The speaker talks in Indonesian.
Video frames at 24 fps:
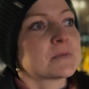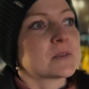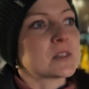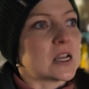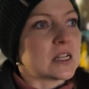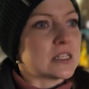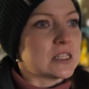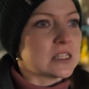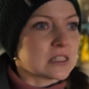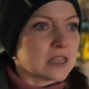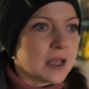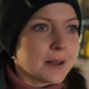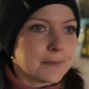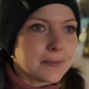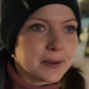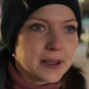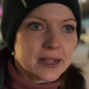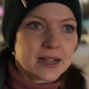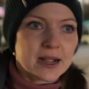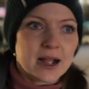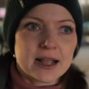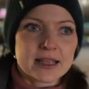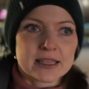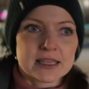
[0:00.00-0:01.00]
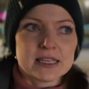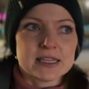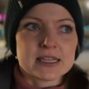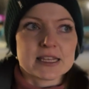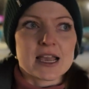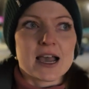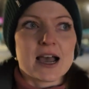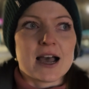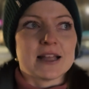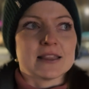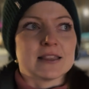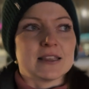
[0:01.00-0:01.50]
Jadi sampai
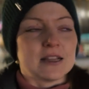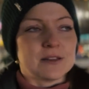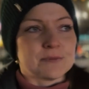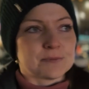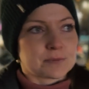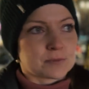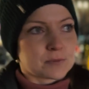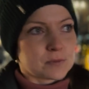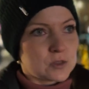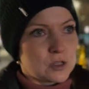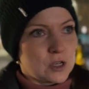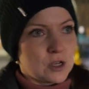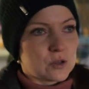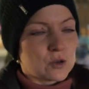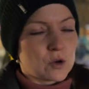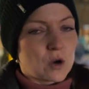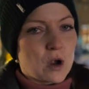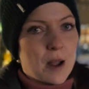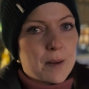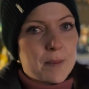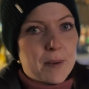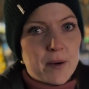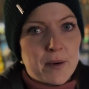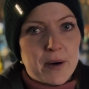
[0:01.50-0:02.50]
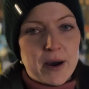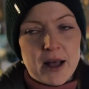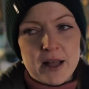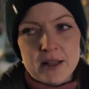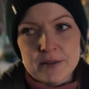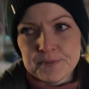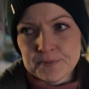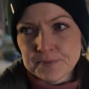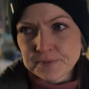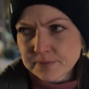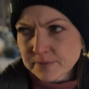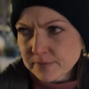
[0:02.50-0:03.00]
kakinya dan dia juga
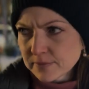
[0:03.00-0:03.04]
bawa